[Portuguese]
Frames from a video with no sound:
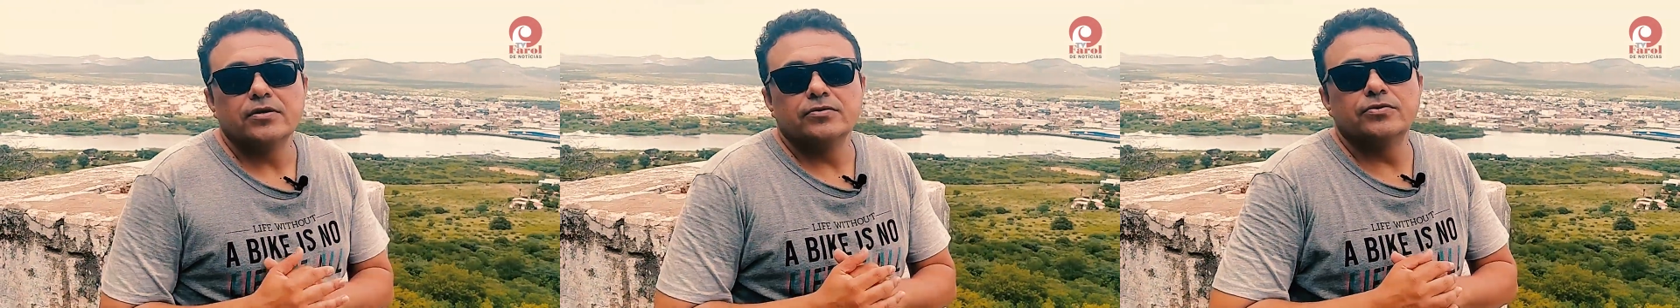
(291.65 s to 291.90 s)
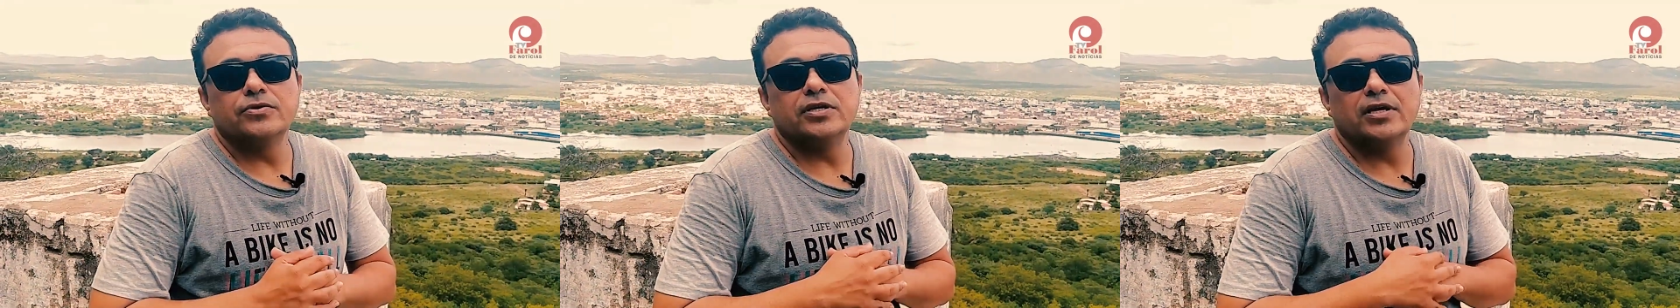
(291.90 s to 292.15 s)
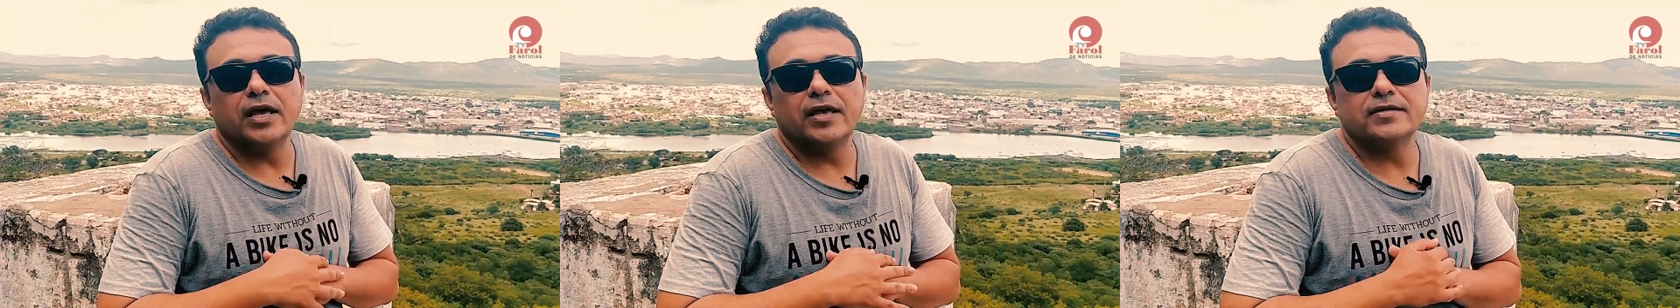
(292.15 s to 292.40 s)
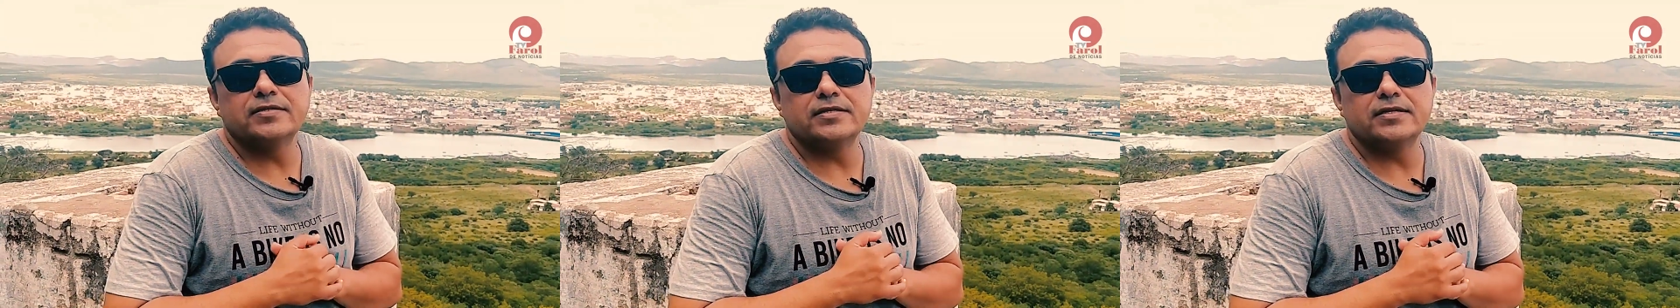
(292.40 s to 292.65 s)
do que é
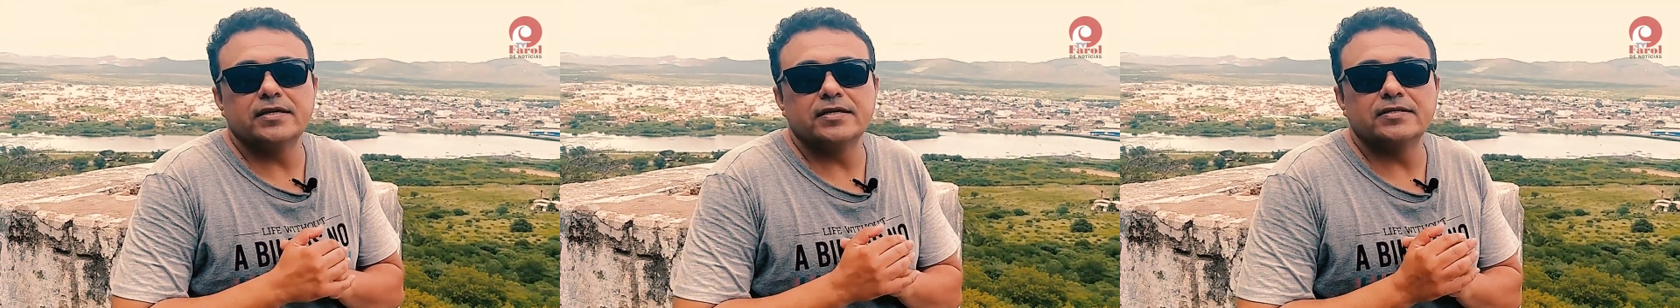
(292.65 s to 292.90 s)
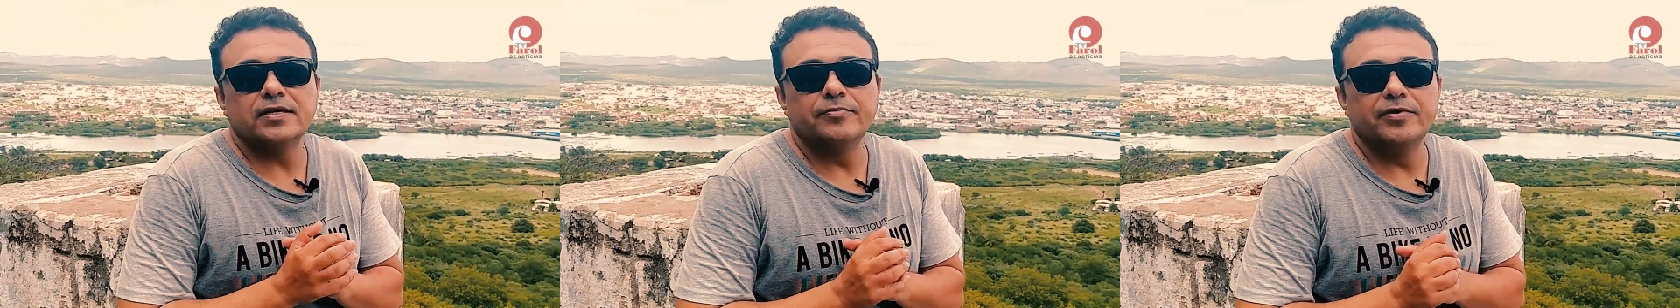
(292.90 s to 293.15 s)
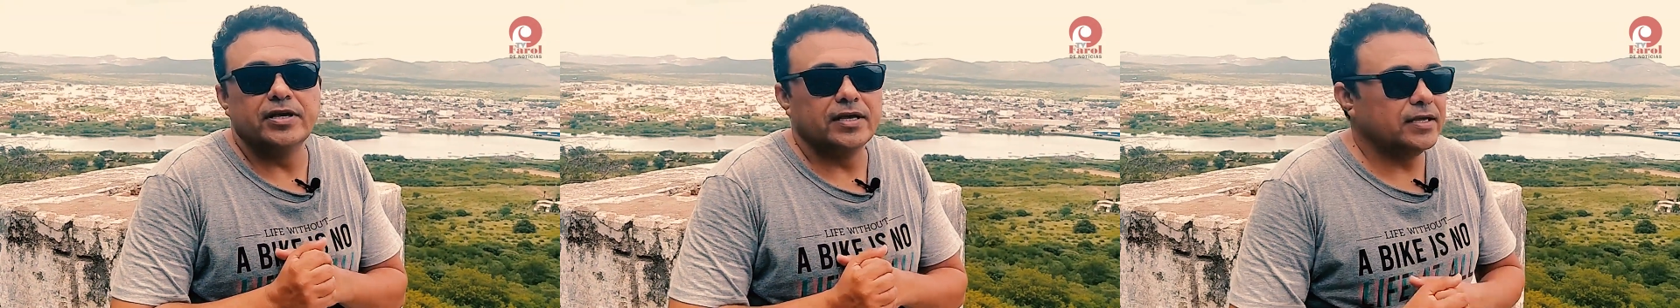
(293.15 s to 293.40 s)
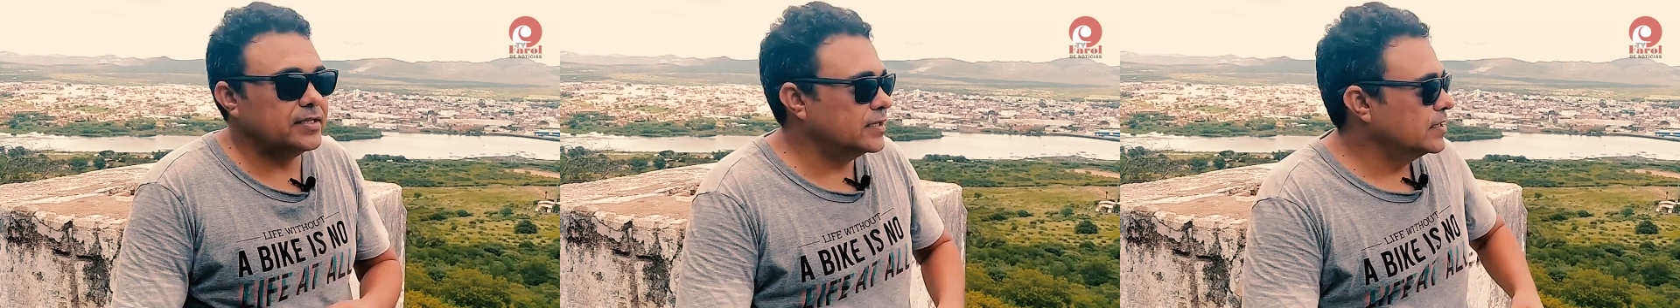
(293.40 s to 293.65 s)
esse, esse
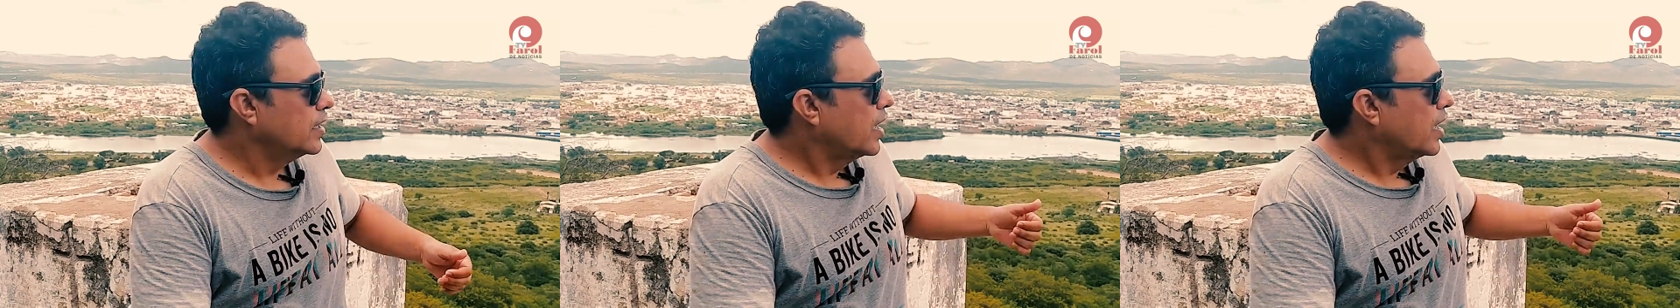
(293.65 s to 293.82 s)
ambiente.